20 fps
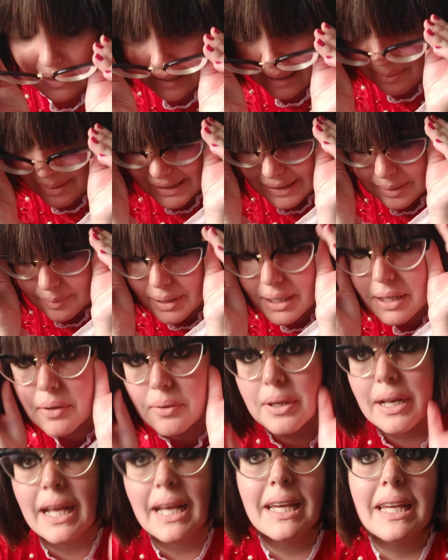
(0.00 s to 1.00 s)
la matita
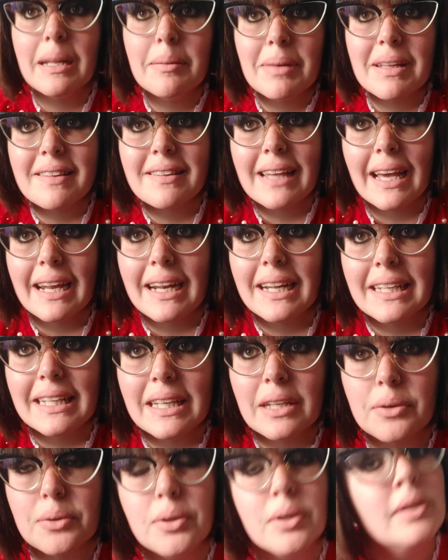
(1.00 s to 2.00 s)
marrone e il mascara
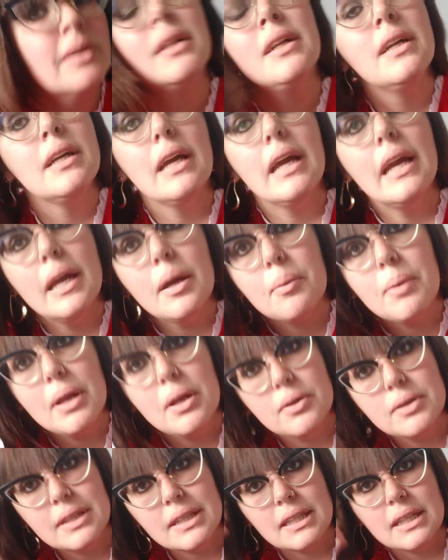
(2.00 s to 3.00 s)
nero, eh,
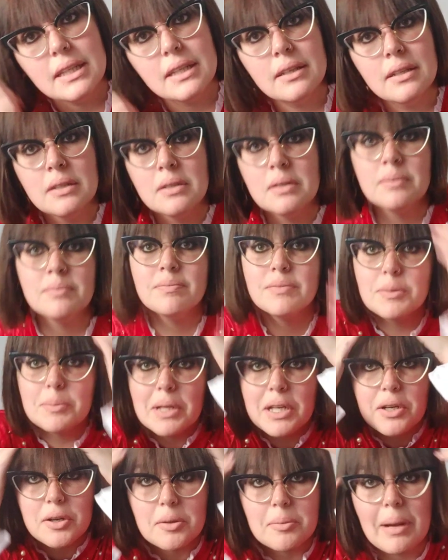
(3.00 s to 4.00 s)
quello di, non mi
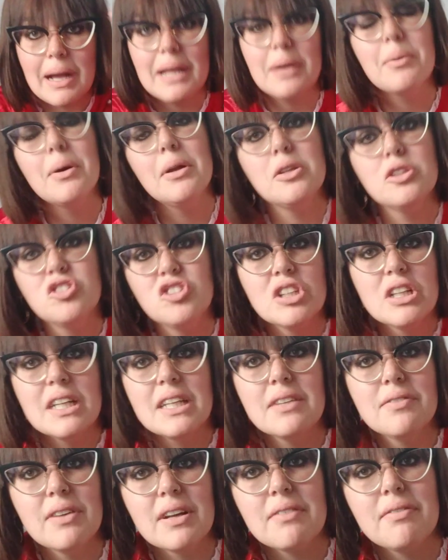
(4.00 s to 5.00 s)
ricordo mai, quello ciglia
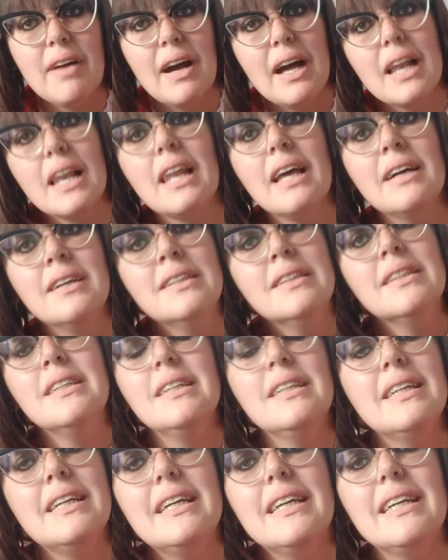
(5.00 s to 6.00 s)
di farfalle,
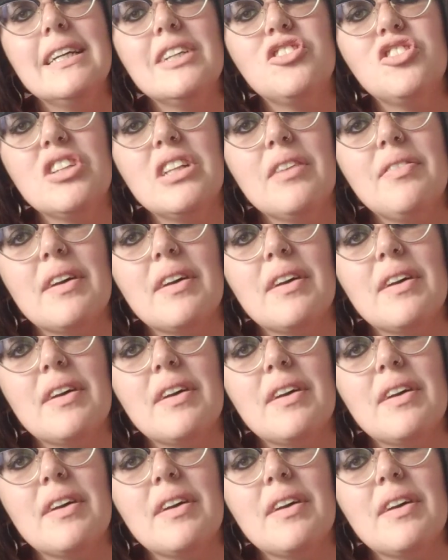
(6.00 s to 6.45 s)
eh, ciglia